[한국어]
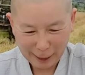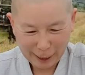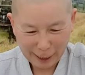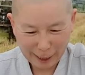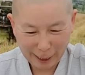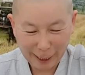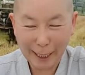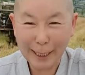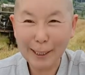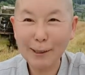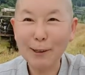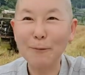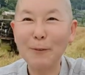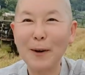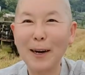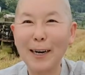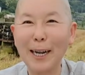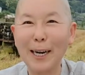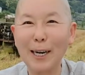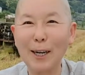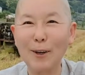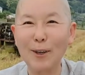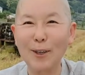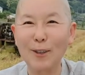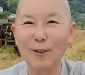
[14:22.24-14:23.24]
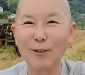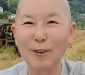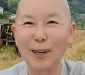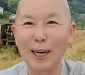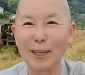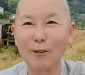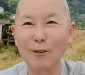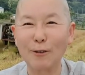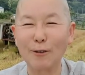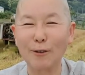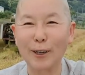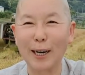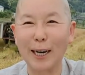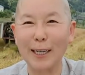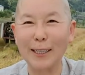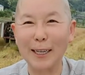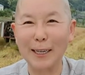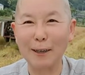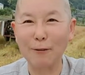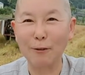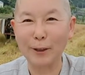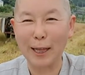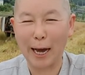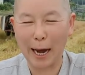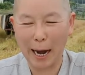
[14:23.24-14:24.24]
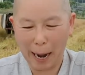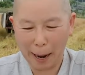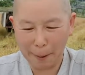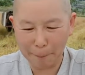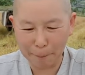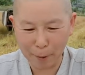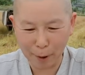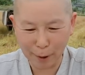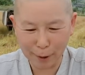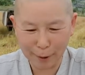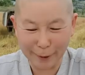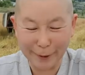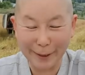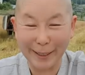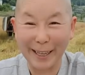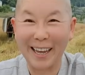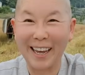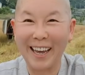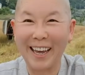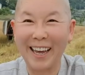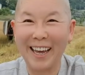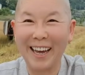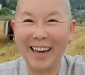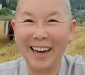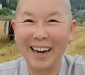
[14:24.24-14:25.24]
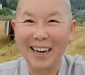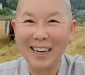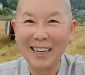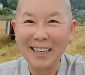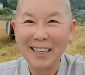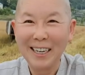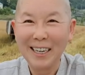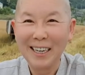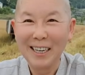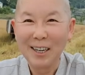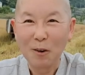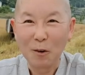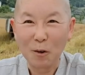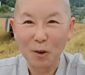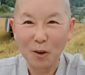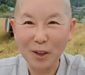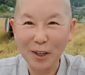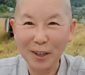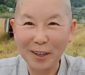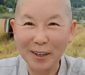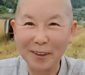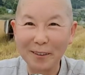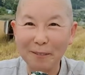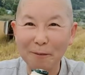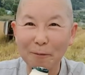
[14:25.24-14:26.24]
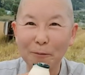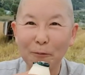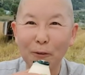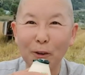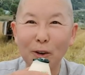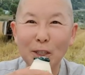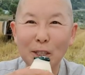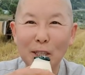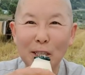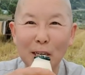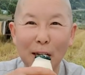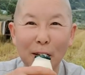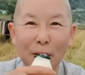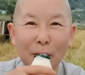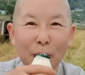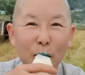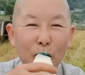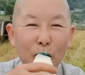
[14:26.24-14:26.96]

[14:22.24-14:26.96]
아이고 바나나 왜 누가 주고 가네 우리 안 먹는데 오늘은 원샷